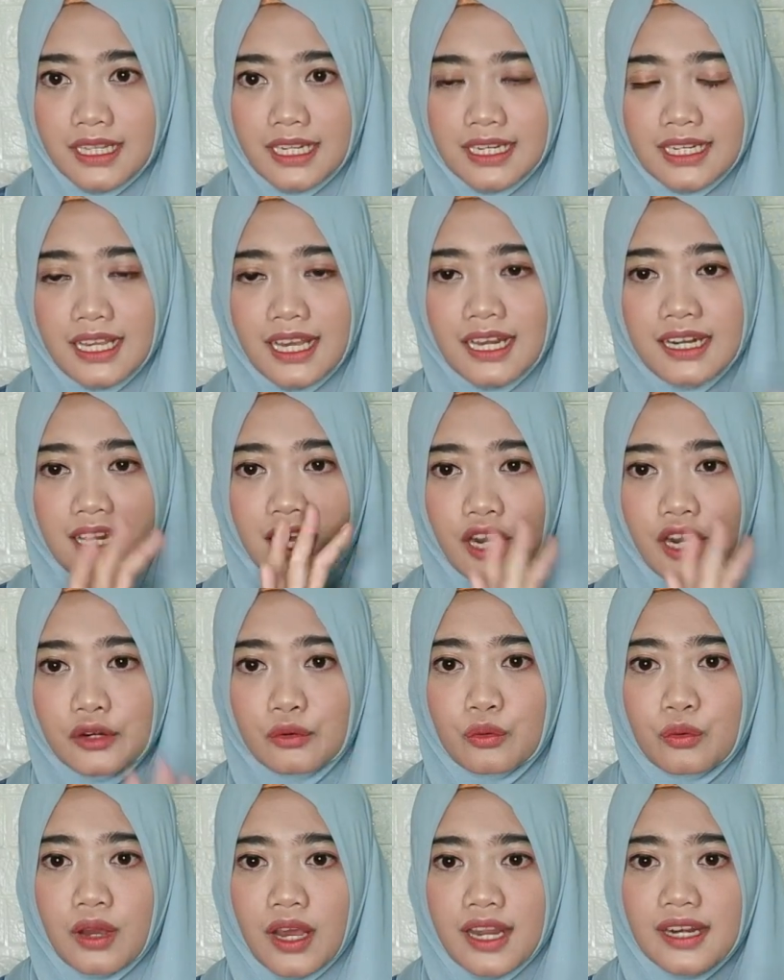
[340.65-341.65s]
Tadi kan
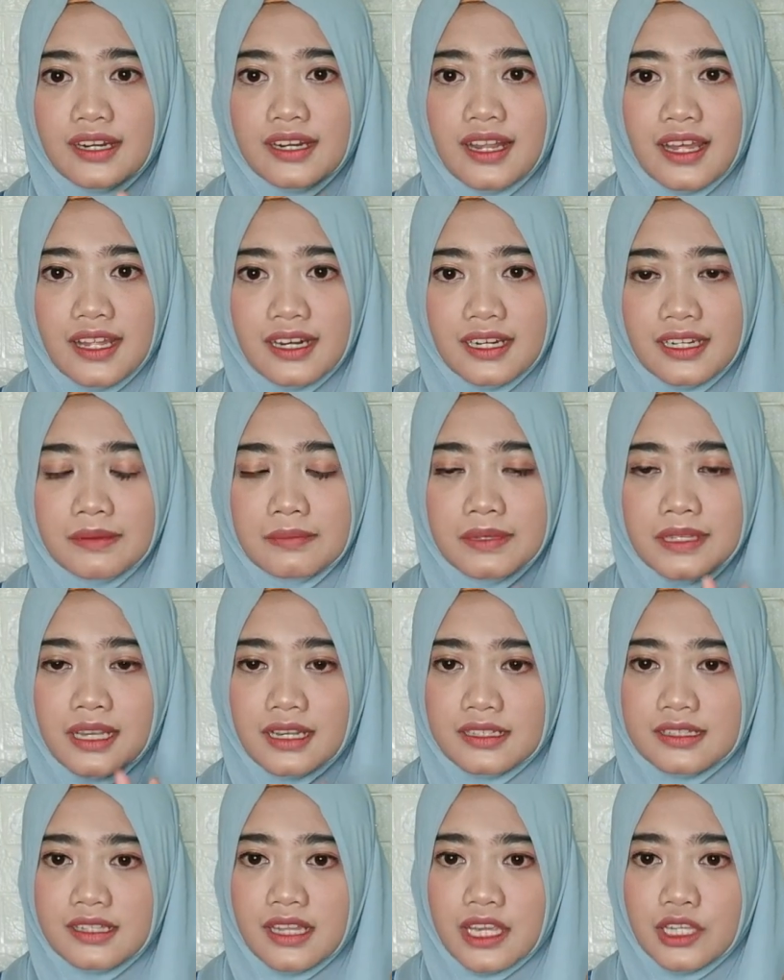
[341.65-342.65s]
kandungan dari
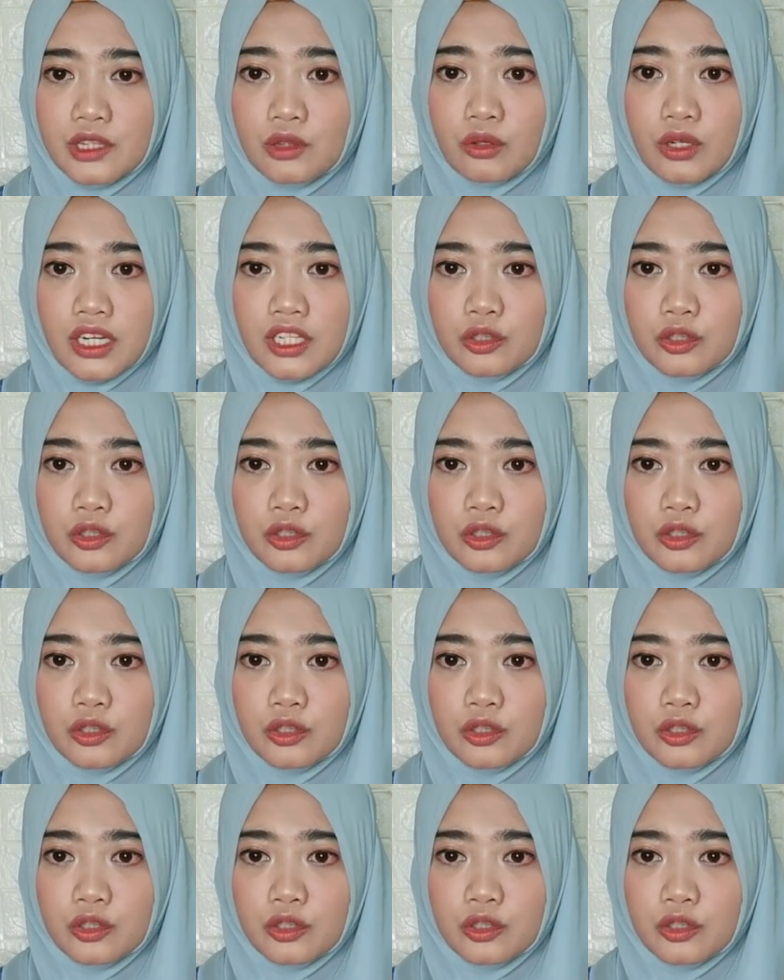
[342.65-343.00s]
minyak zaitun